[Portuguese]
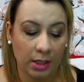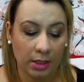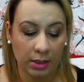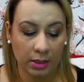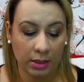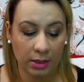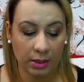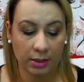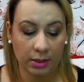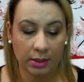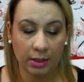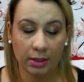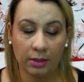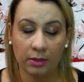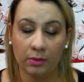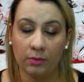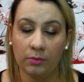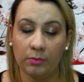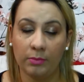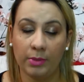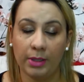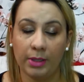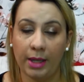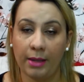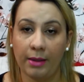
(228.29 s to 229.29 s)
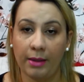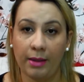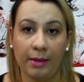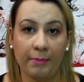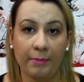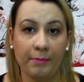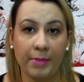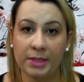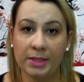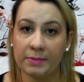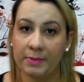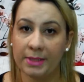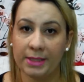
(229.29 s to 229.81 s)
Então,
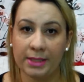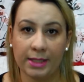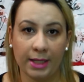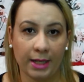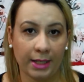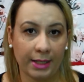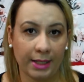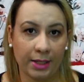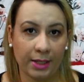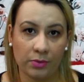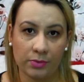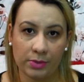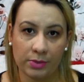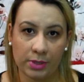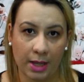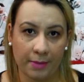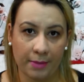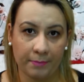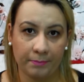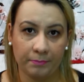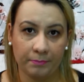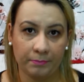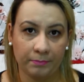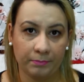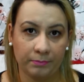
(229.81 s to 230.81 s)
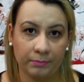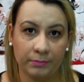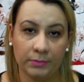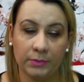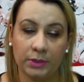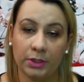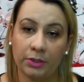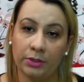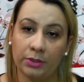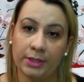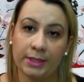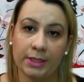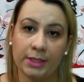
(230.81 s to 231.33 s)
mesmo assim ela quer usar.
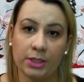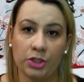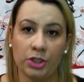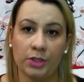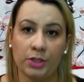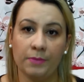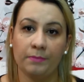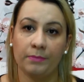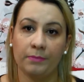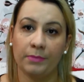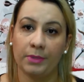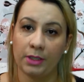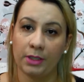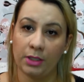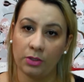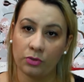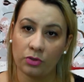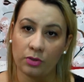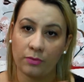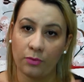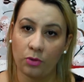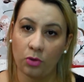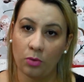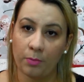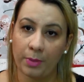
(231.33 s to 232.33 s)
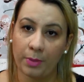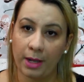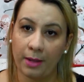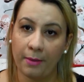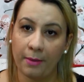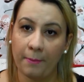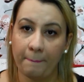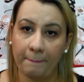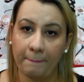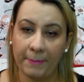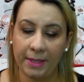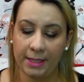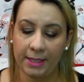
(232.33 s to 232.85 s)
Então eu decidi que eu só vou comprar
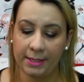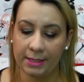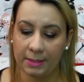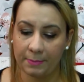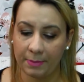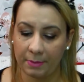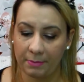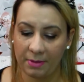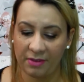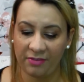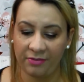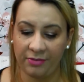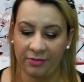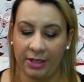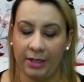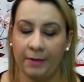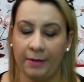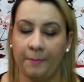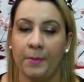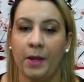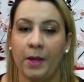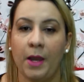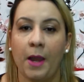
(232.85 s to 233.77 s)
Melissa para minha filha.